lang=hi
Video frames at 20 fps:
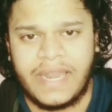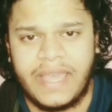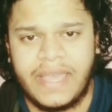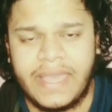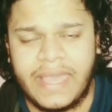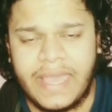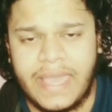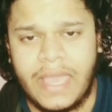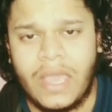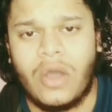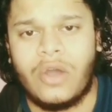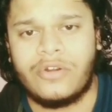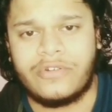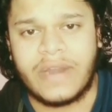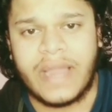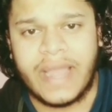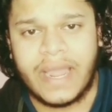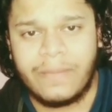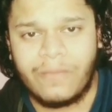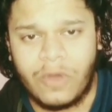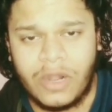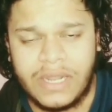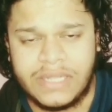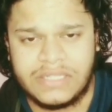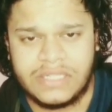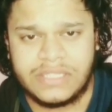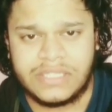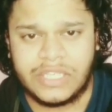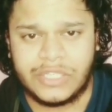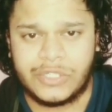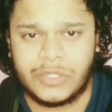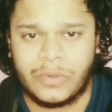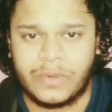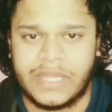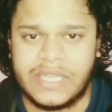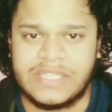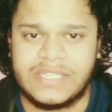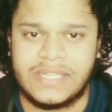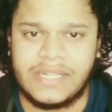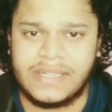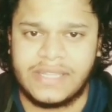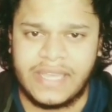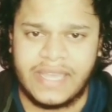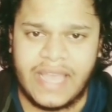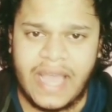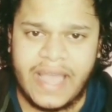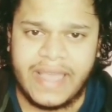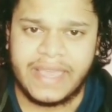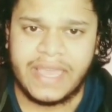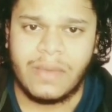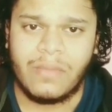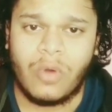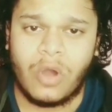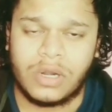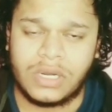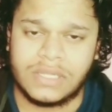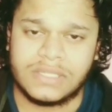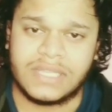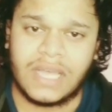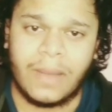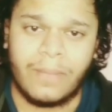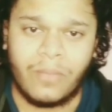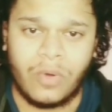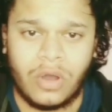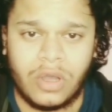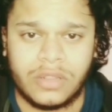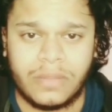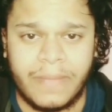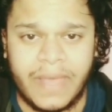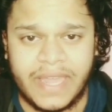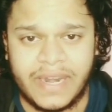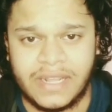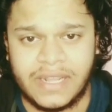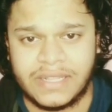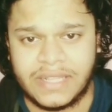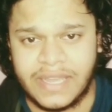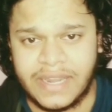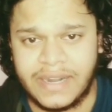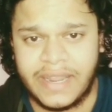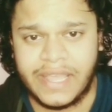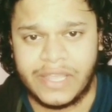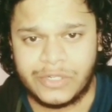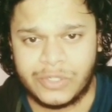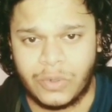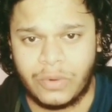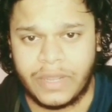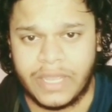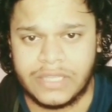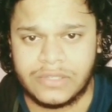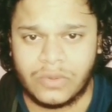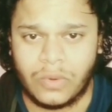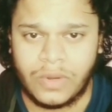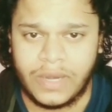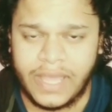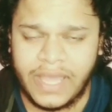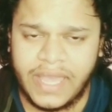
मिलेंगे और ड्रैगन बॉल लेजेंड्स के शोकेस जल्दी ही आएंगे मॉडल साहब बहुत मेहनत कर रहे हैं शोकेस को